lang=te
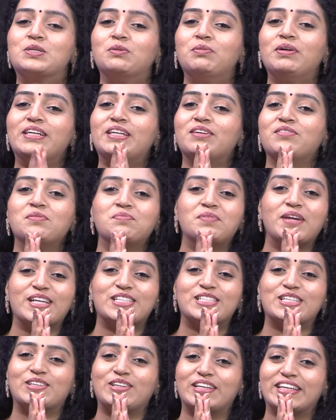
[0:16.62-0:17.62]
సుమన్ టీవీ
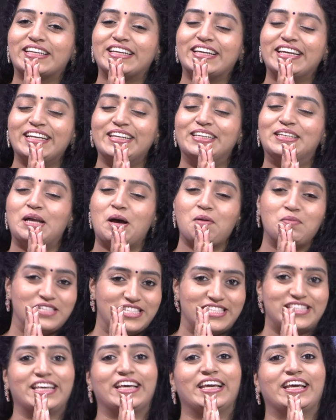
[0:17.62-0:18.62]
ప్రేక్షకులకి
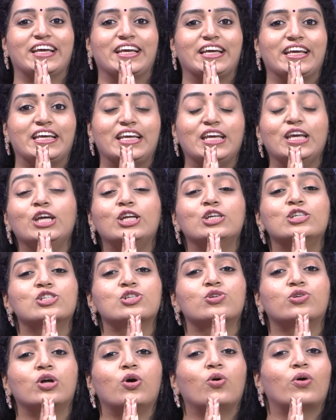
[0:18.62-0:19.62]
నమస్తే ఈ రోజు
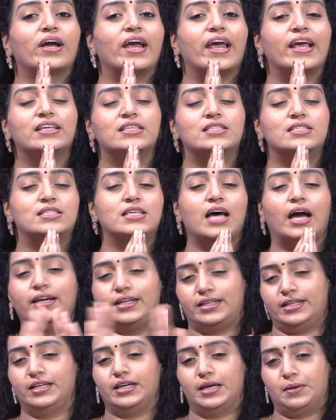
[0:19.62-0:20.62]
కూడా ఒక
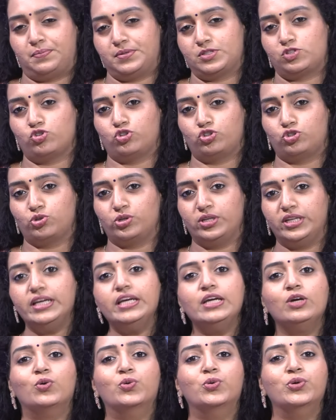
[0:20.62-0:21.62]
ఎగ్జైటింగ్ ఎపిసోడ్ తోని
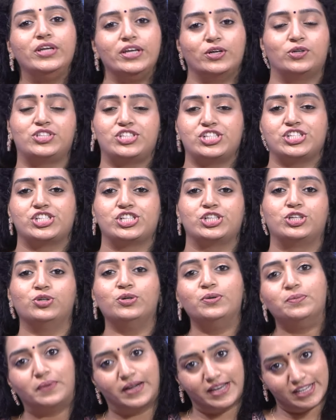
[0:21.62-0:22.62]
హూడి వచ్చేసిండు
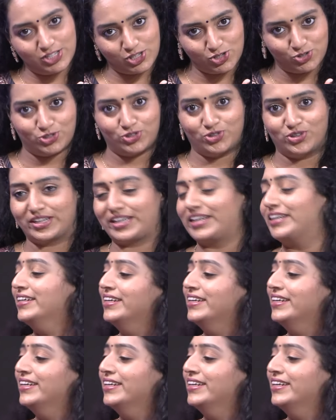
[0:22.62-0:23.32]
మన స్టూడియోకి